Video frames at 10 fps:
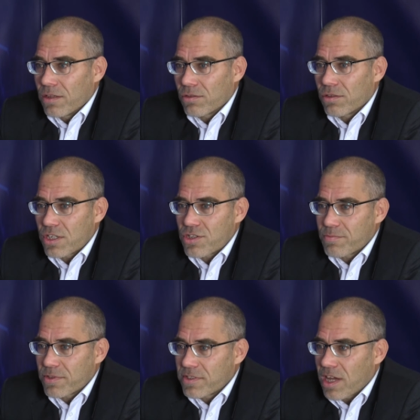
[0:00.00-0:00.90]
no to też
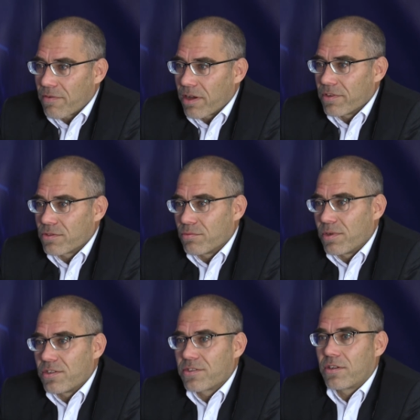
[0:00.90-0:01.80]
jest podstawa, więc tu
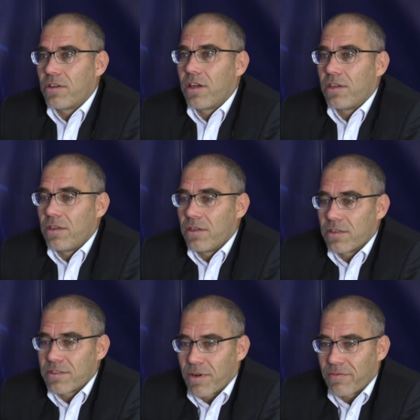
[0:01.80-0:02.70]
będzie z kolei
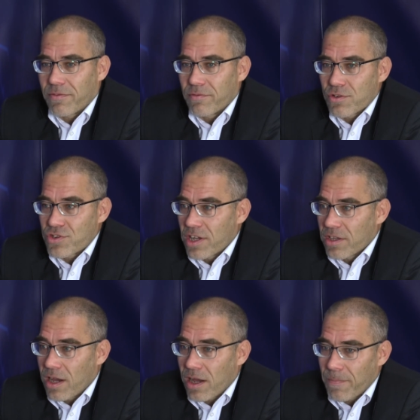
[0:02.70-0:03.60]
sprawa
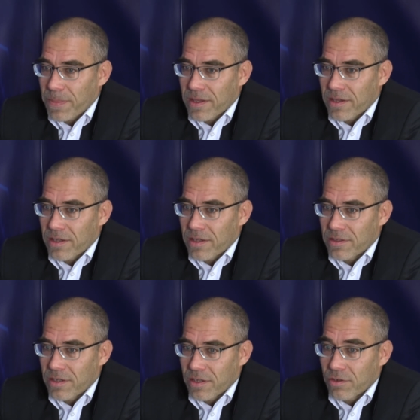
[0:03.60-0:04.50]
włączenia
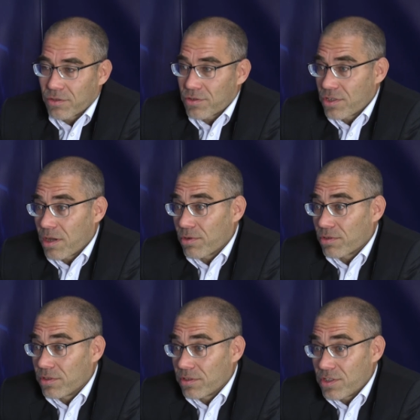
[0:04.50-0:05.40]
e, tego otoczenia
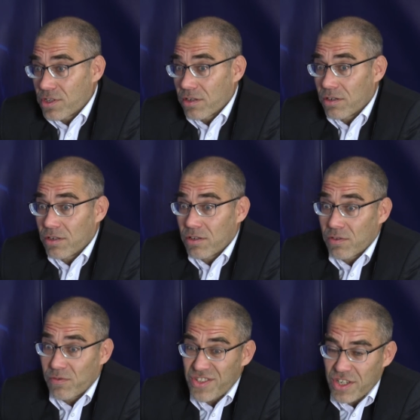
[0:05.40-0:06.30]
portu
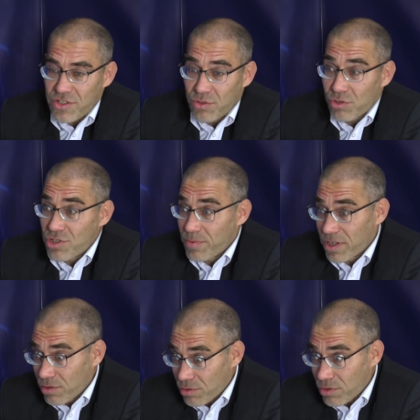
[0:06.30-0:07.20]
lotniczego w sieć dróg
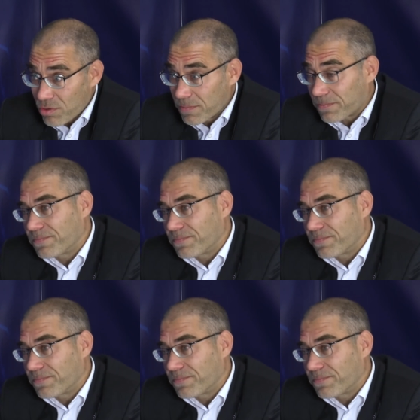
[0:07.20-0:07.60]
szybkiego ruchu.